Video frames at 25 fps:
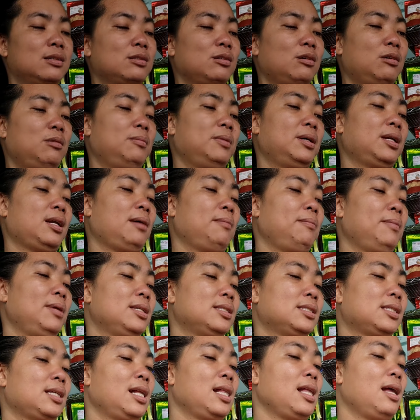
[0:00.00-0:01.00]
So,
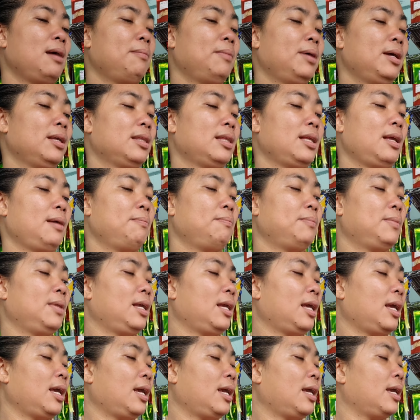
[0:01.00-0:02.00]
maraming salamat,
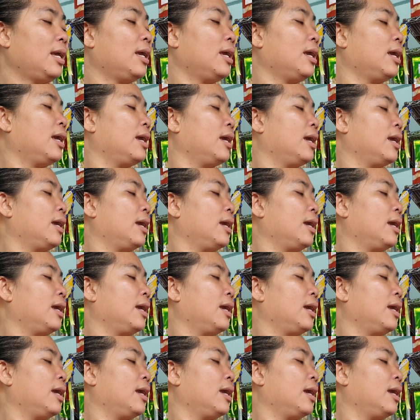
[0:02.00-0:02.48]
FDA.